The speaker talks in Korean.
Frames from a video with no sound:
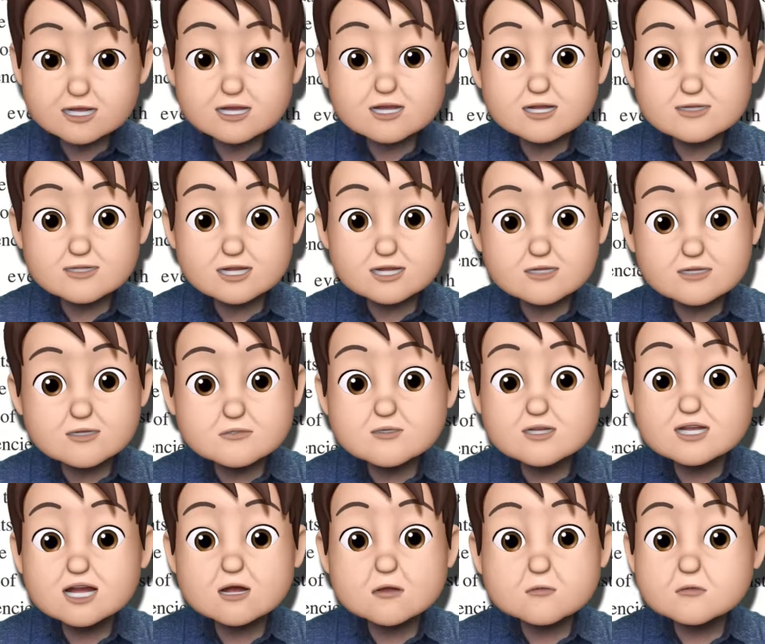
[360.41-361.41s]
자,
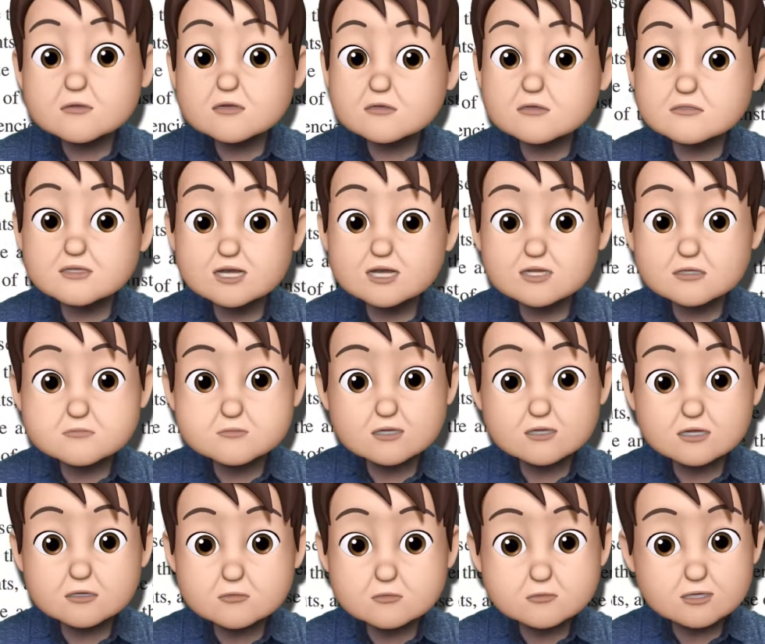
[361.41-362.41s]
의미상으로 접근하는
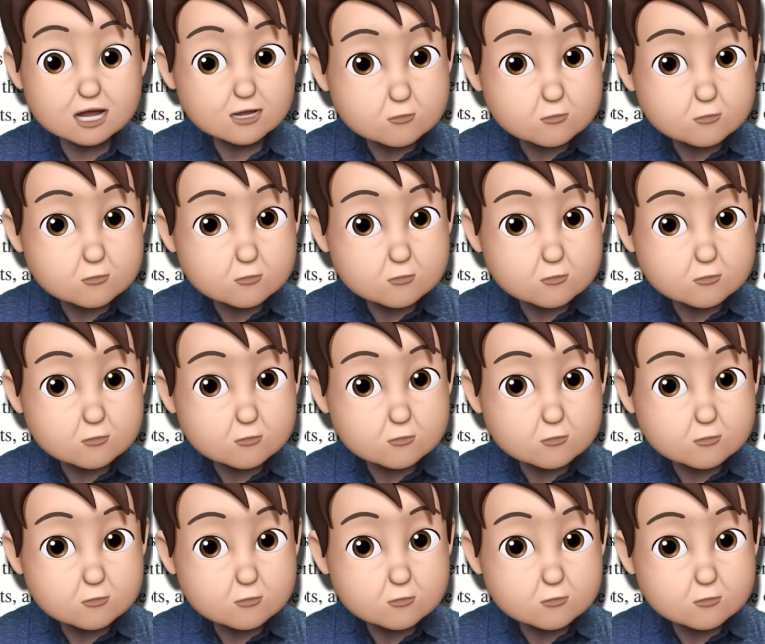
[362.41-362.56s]
문제도 나올